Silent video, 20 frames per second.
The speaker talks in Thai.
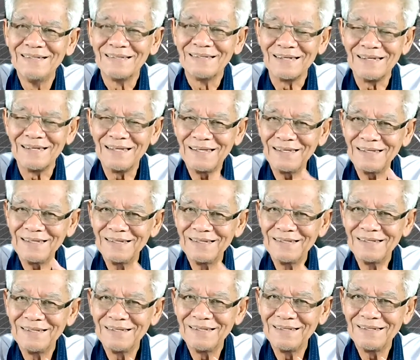ทีนี้
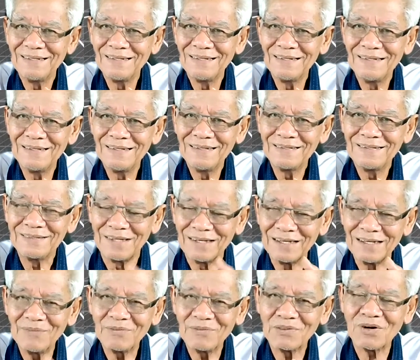สิ่ง
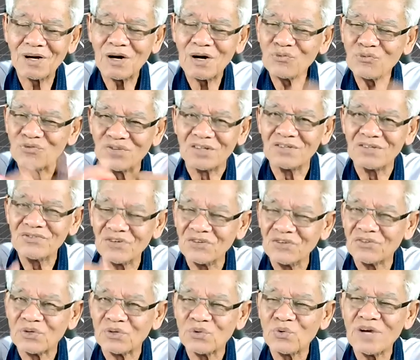นี้มันต้องเข้าถึงจึ
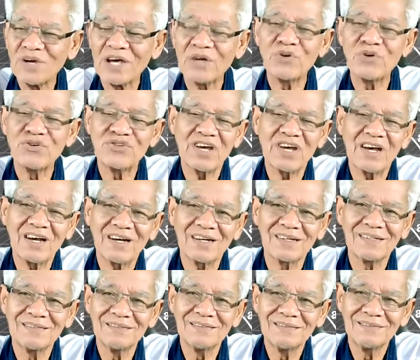งจะรู้ได้โดยแจ้ง
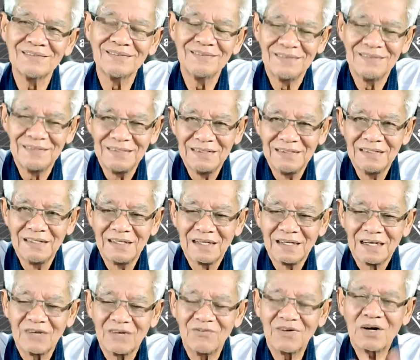
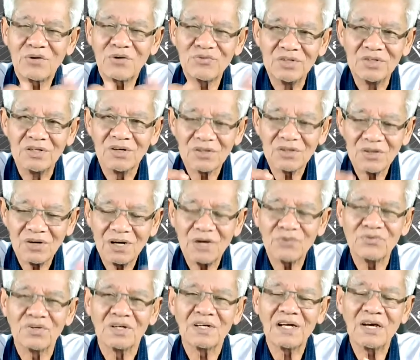คำว่าเข้าถึงก็ต้อง
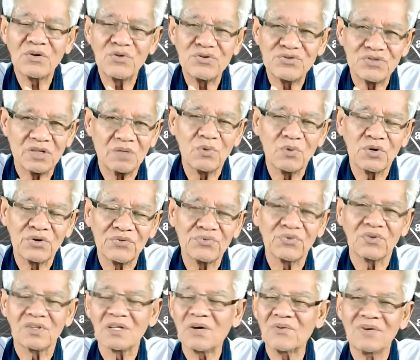เข้าถึงได้โดยจิตบริ
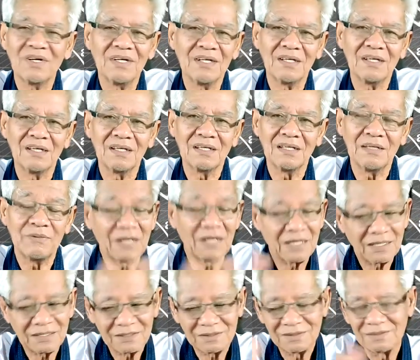สุทธิ์เท่านั้นเองเห็นไหม
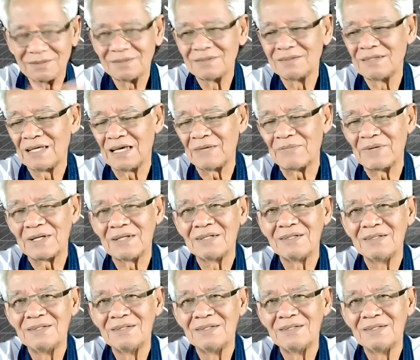เห็นไหม